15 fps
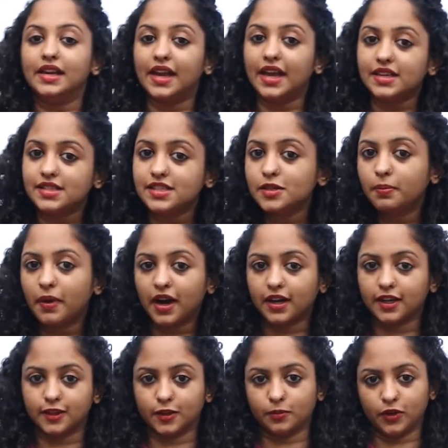நெக்ஸ்ட்
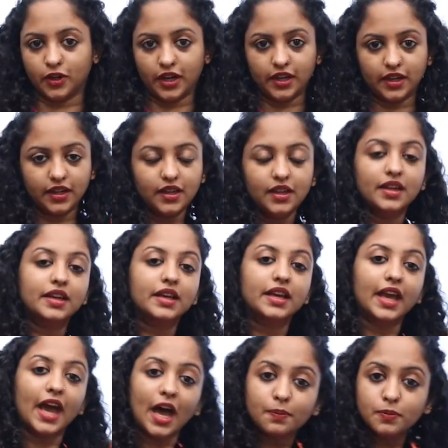பார்க்கறதுக்கு முன்னாடி
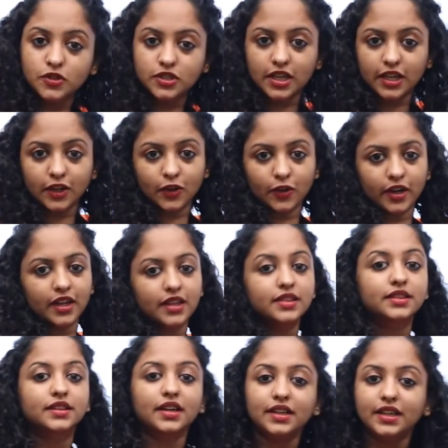கேப்ஷைனோட
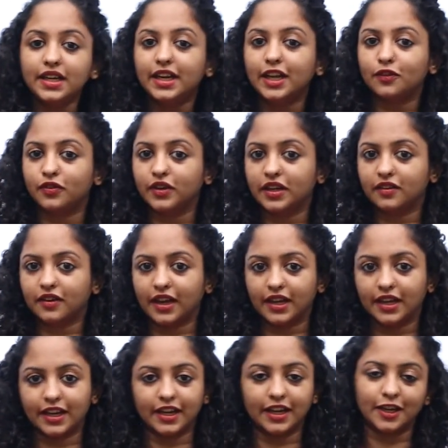தேர்ட்டி டே ஃப்ரீ
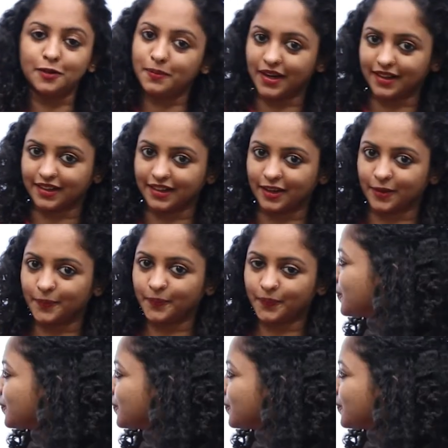ட்ரையல் என்னென்னு பார்க்கலாம்